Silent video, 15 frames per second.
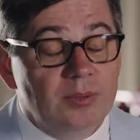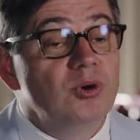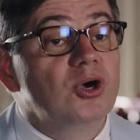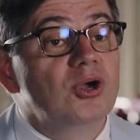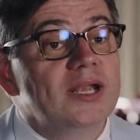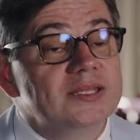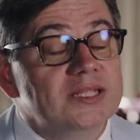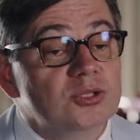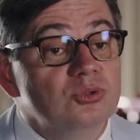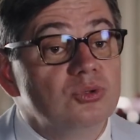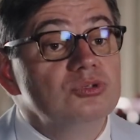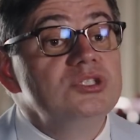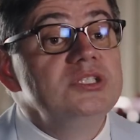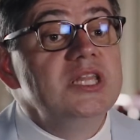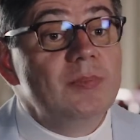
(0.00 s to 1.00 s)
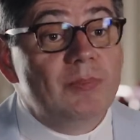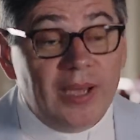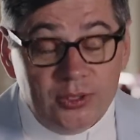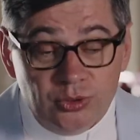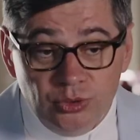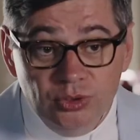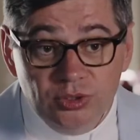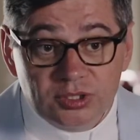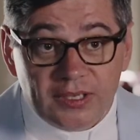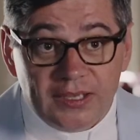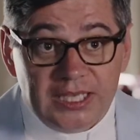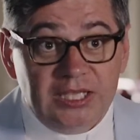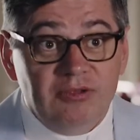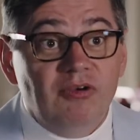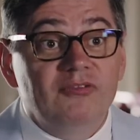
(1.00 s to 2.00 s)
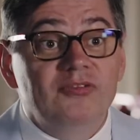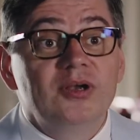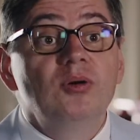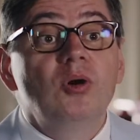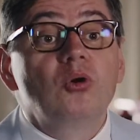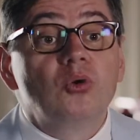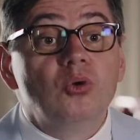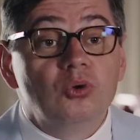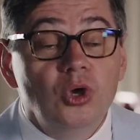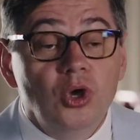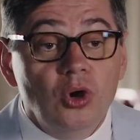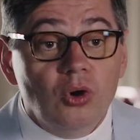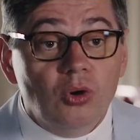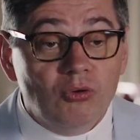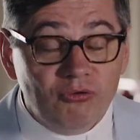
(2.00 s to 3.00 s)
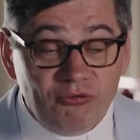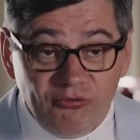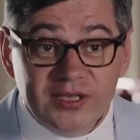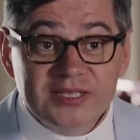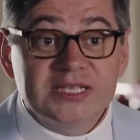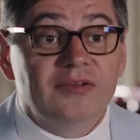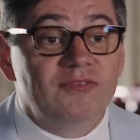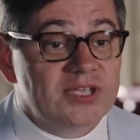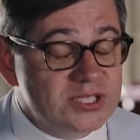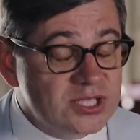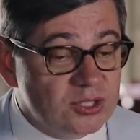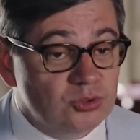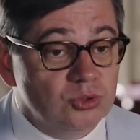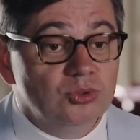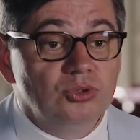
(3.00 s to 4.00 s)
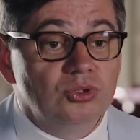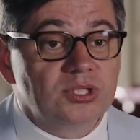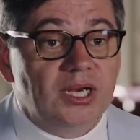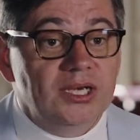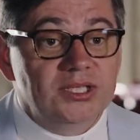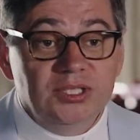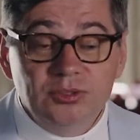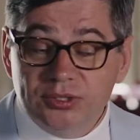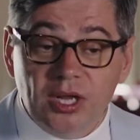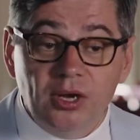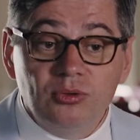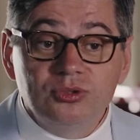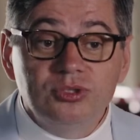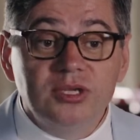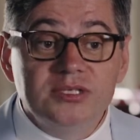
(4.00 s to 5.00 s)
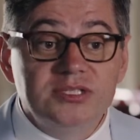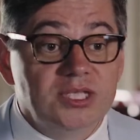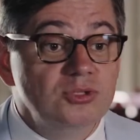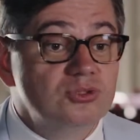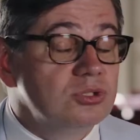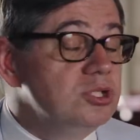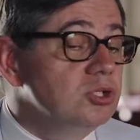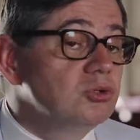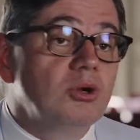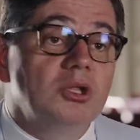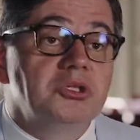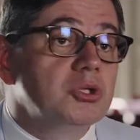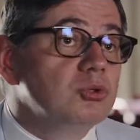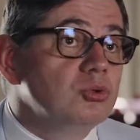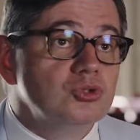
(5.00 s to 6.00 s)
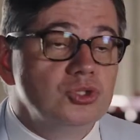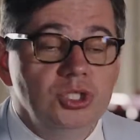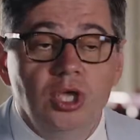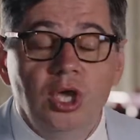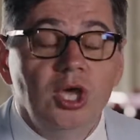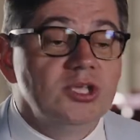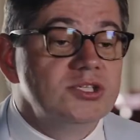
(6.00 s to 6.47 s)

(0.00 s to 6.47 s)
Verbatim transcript: d'abord que la technologie n'est pas neutre et qu'il va falloir qu'on fasse avec cette non-neutralité, on a longtemps essayé de se dire non, la technologie,